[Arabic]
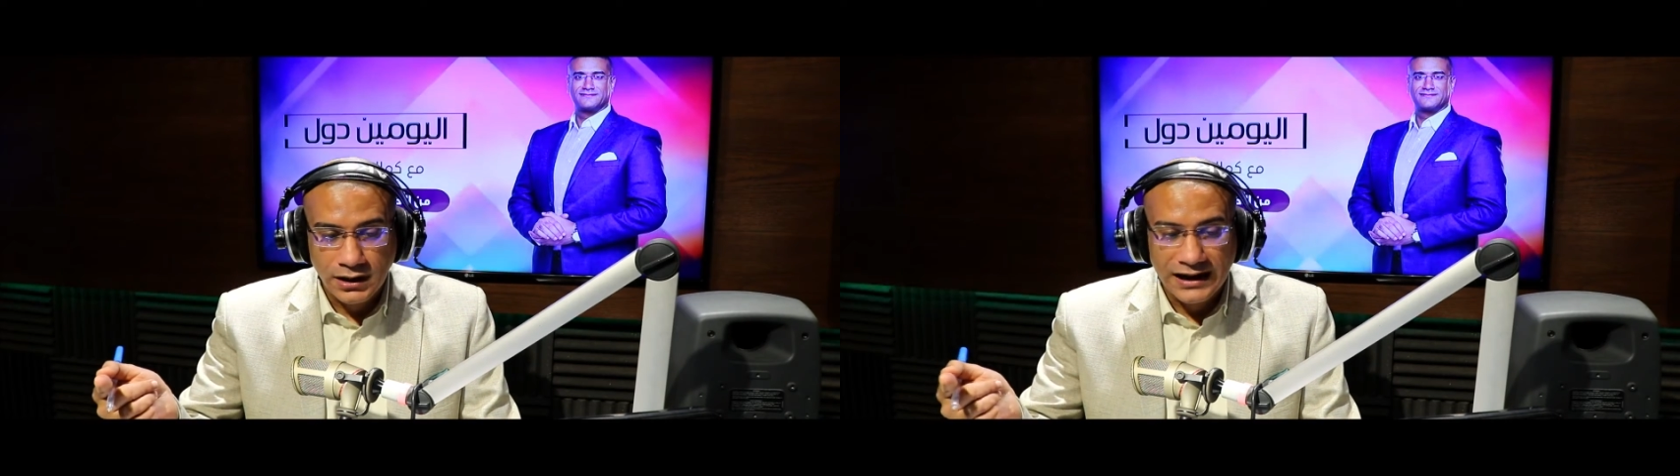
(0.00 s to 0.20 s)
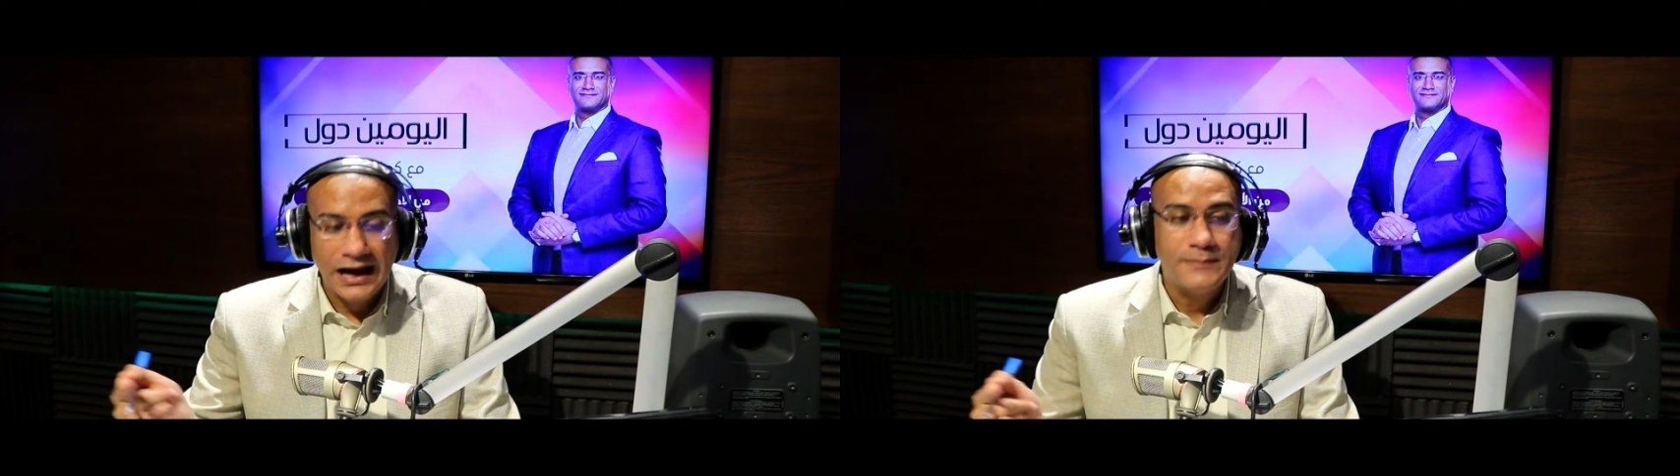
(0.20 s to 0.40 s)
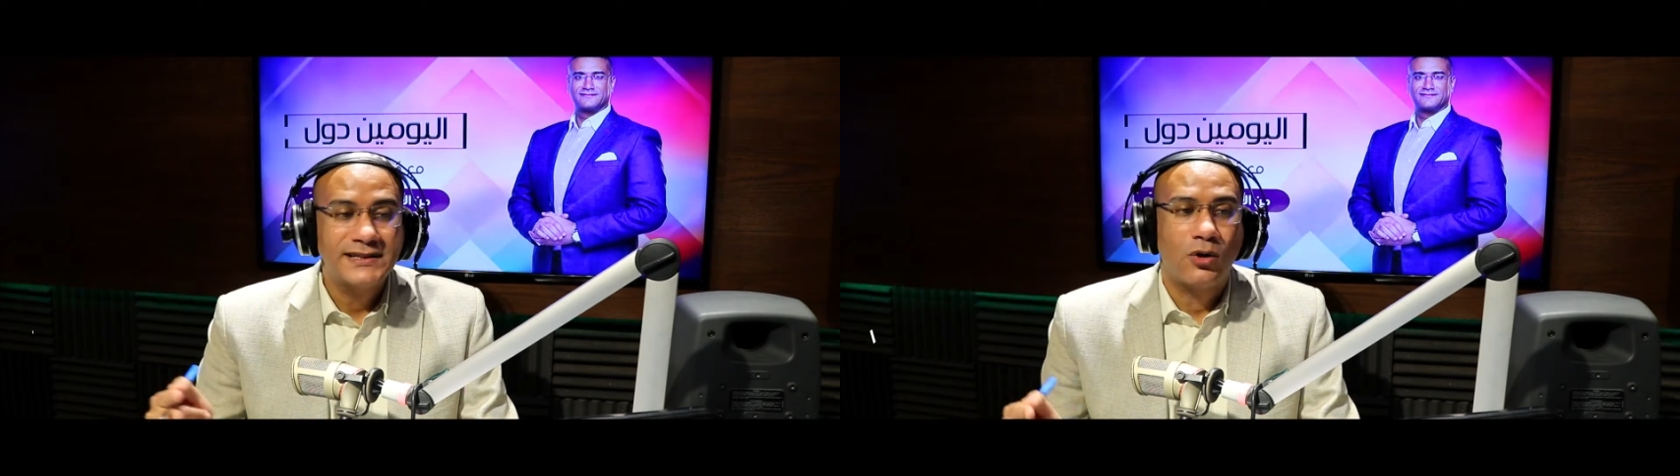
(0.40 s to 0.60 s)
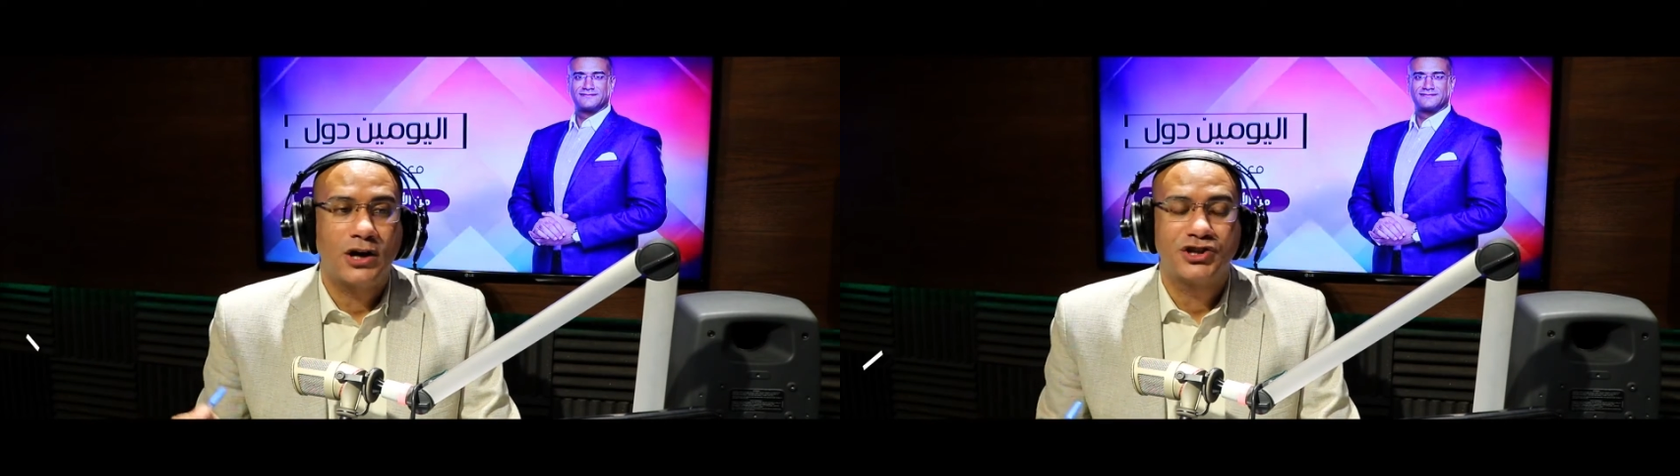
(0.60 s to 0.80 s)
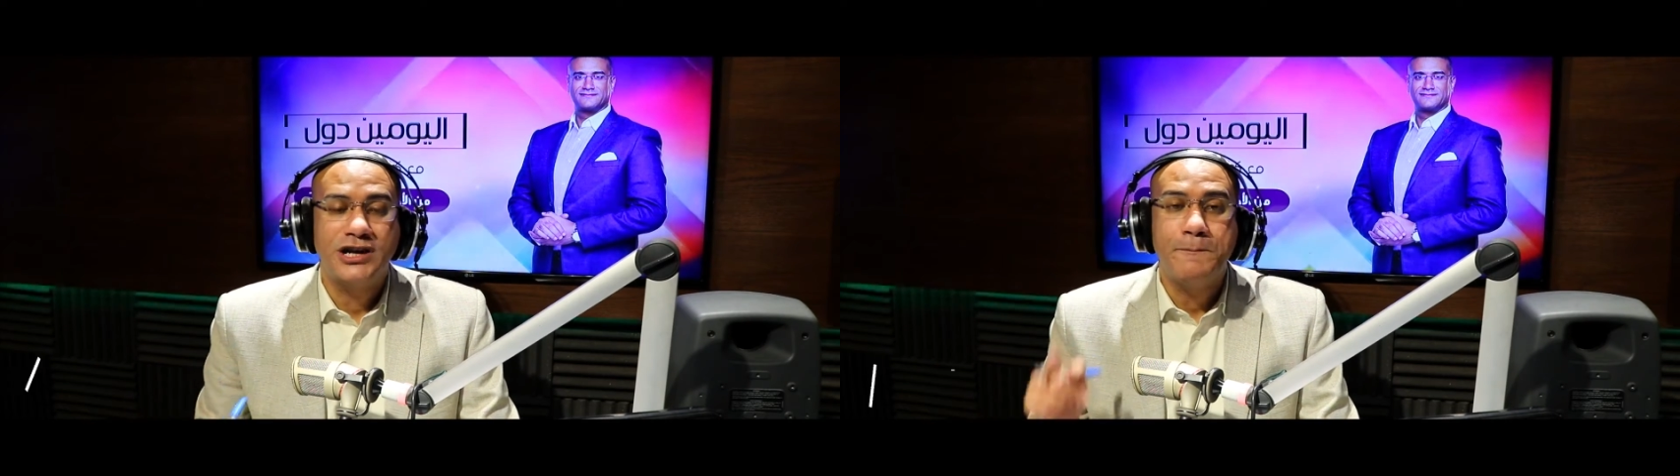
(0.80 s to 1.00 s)

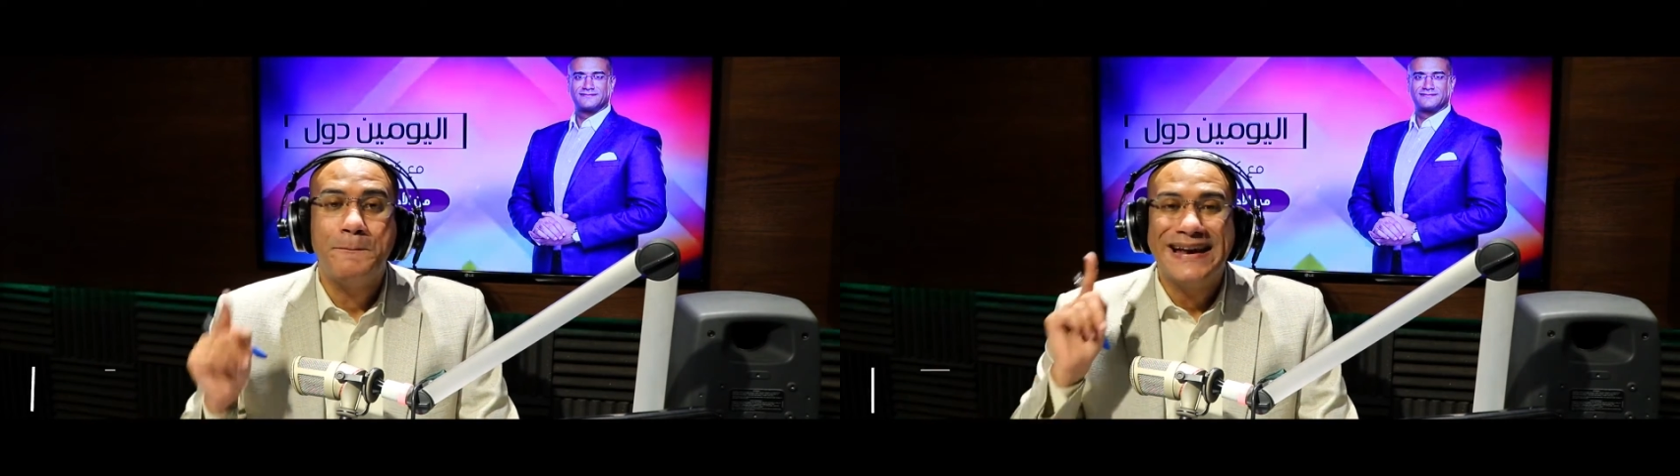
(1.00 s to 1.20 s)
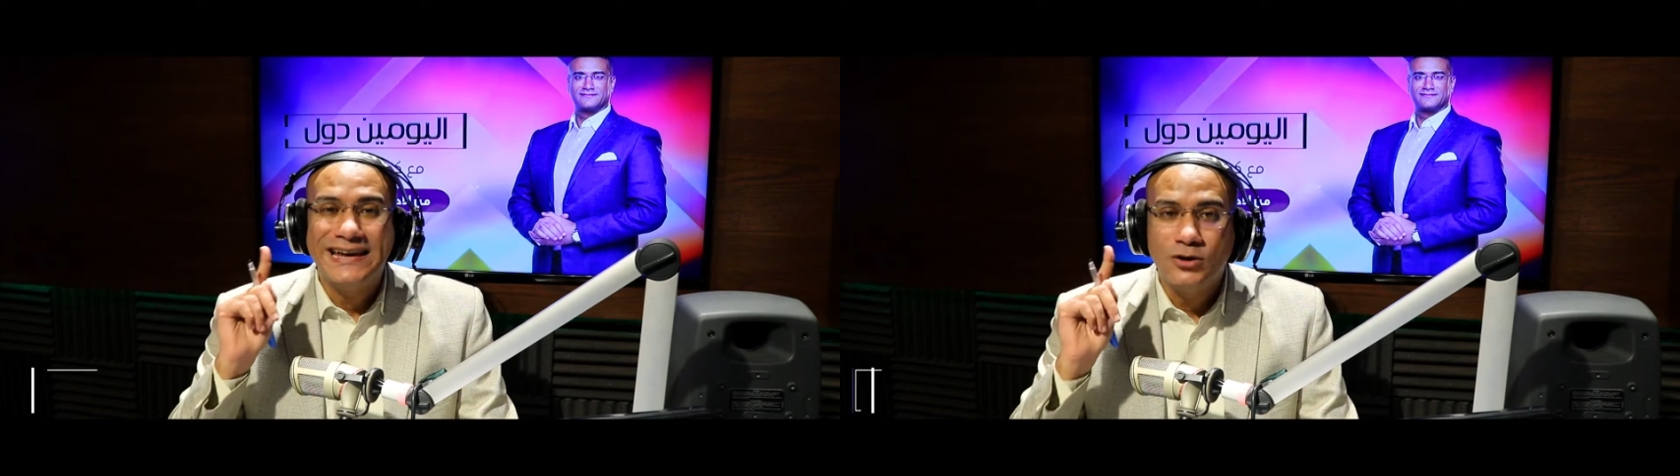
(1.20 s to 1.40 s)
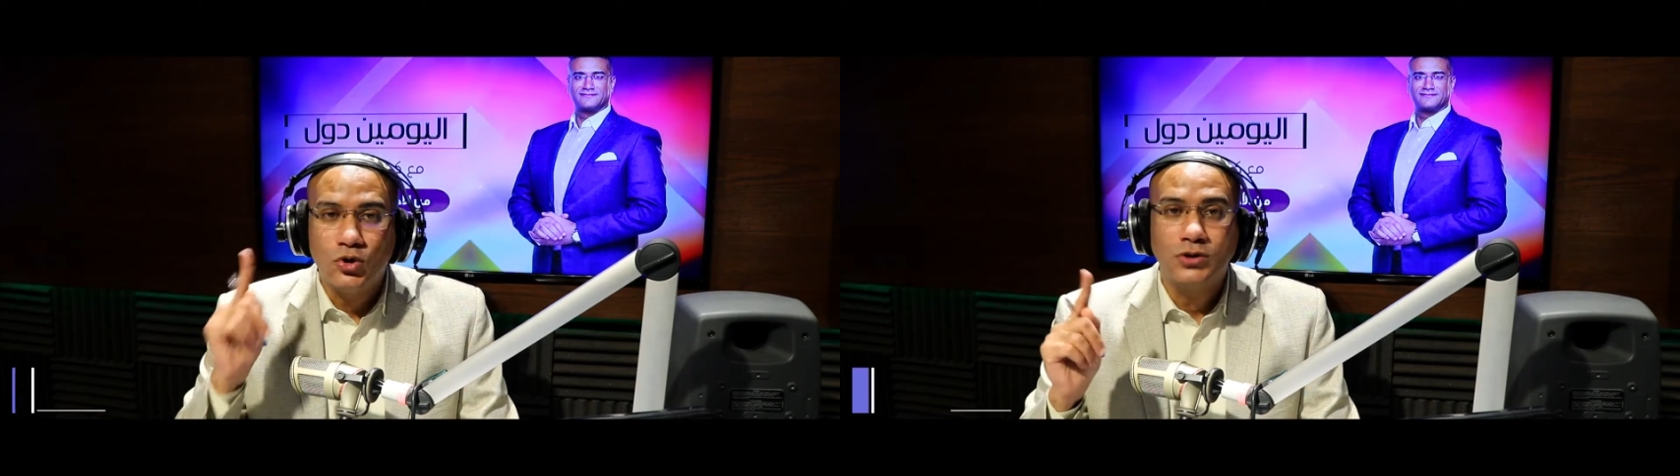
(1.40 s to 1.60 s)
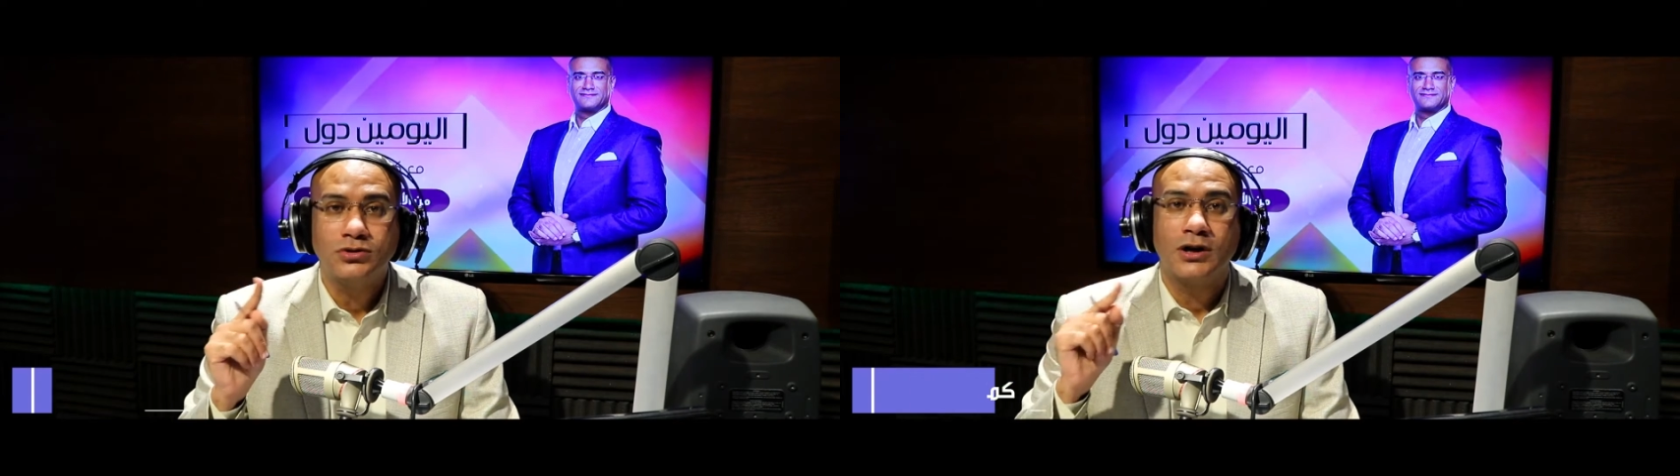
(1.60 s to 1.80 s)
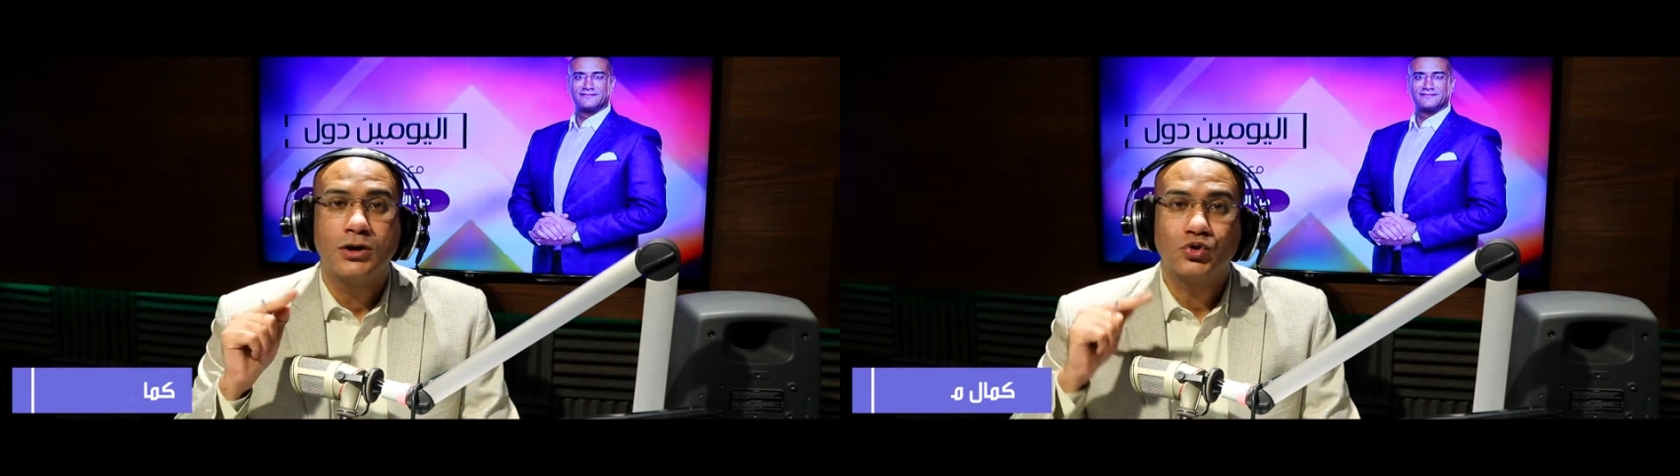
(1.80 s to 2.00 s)
25 مليون